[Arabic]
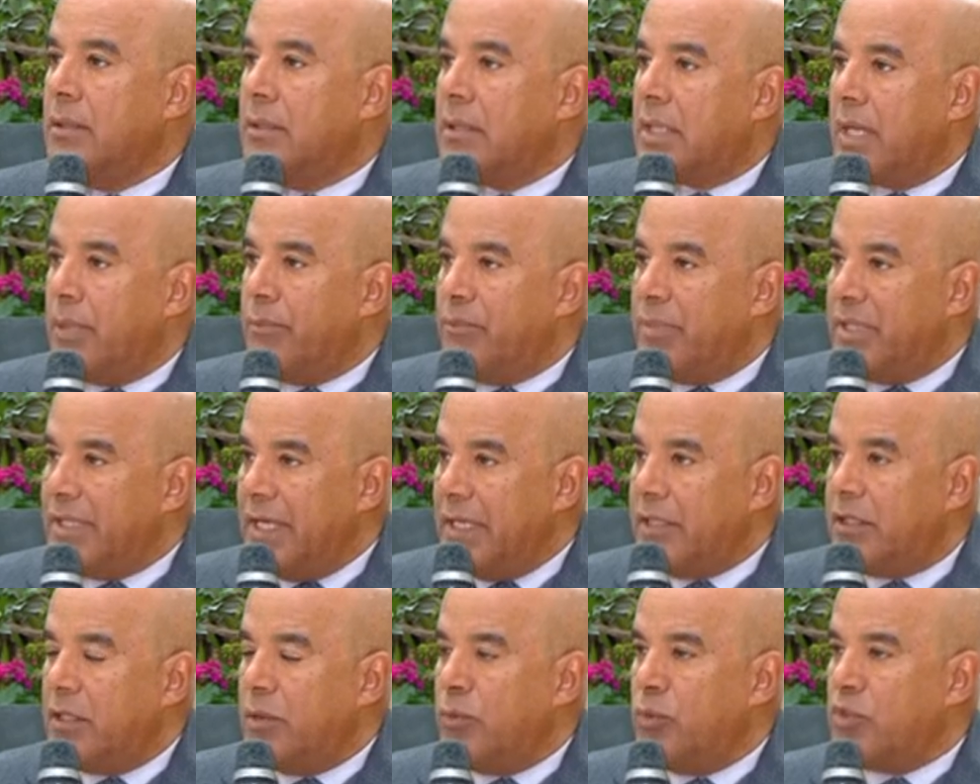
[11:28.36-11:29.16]
كان
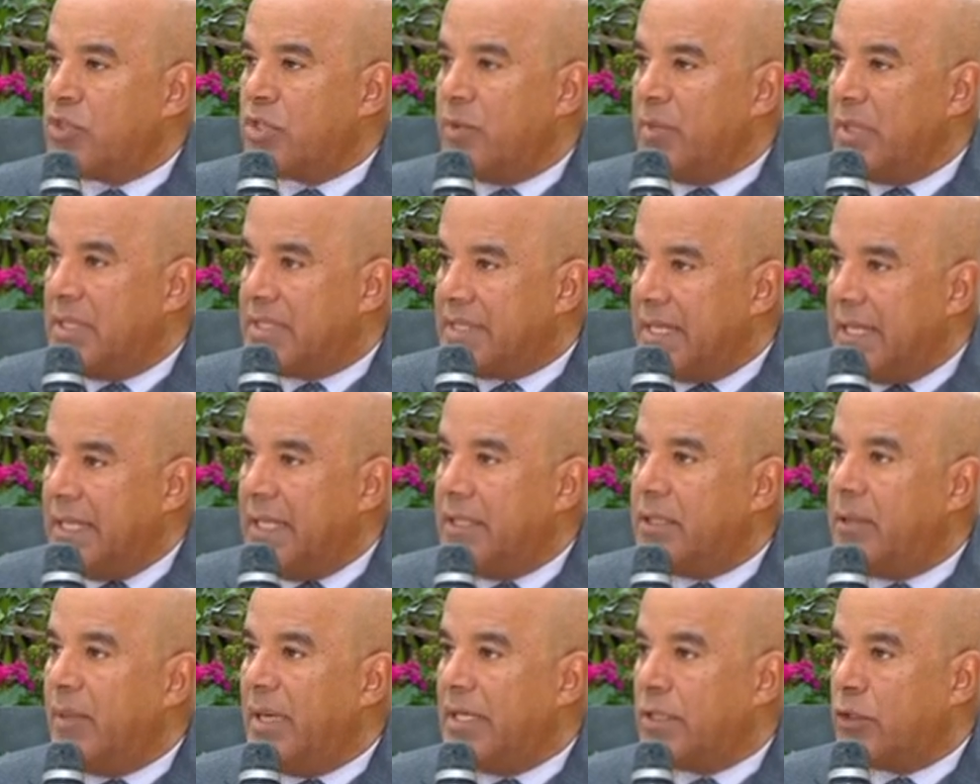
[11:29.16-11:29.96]
بدايه الموسم السنه
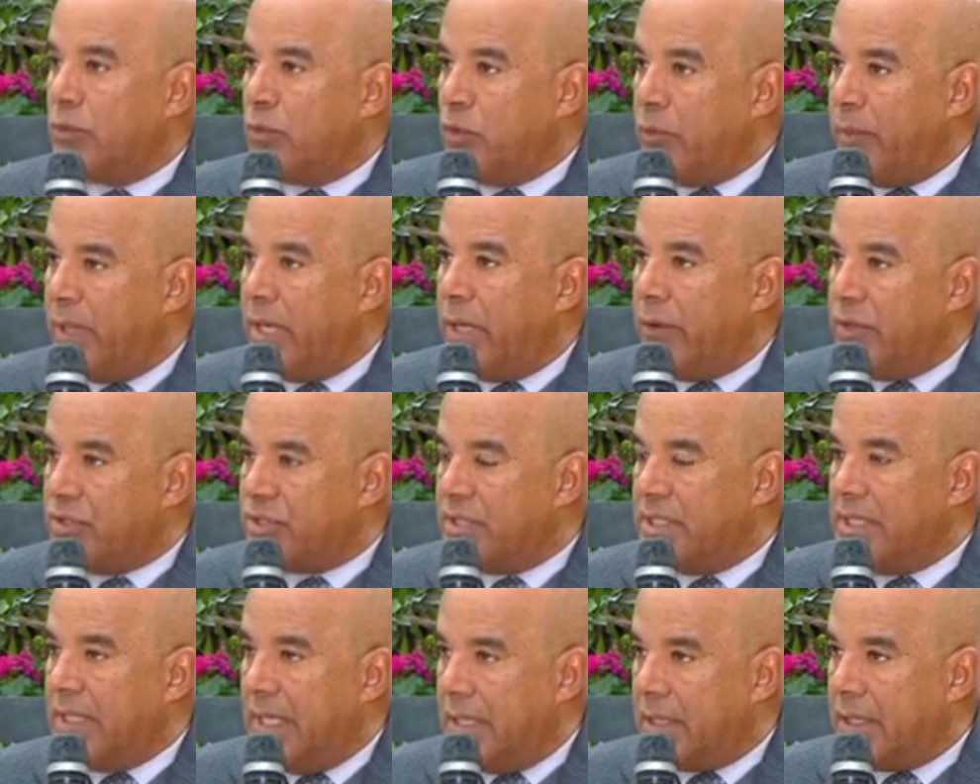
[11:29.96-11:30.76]
دي بقى
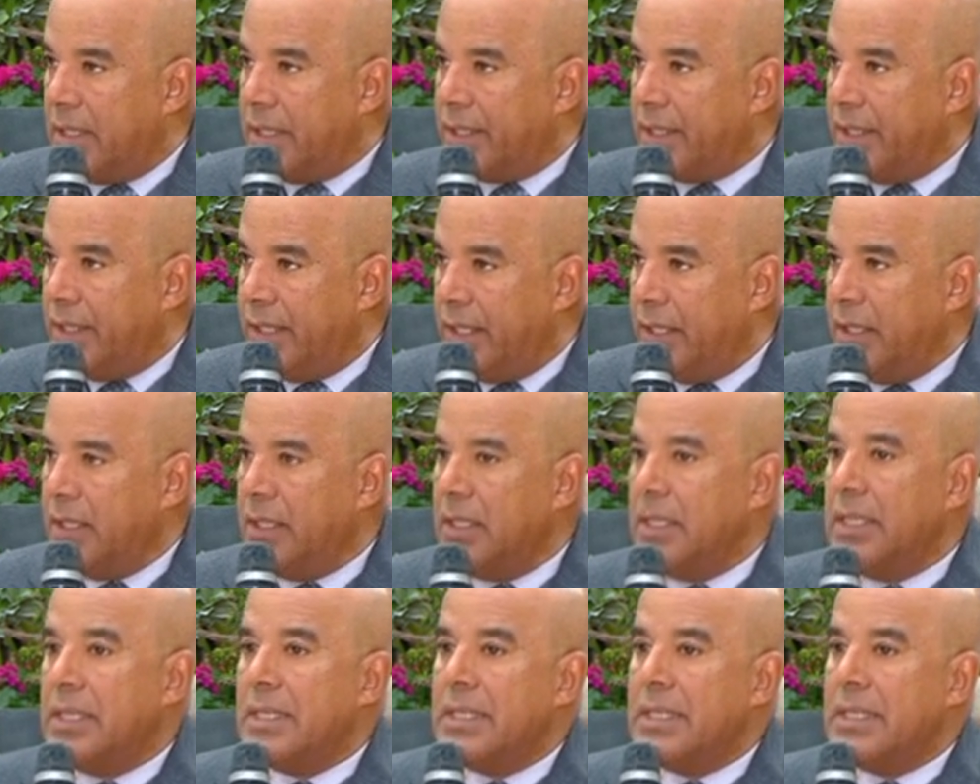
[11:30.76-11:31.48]
820 آه، جنيه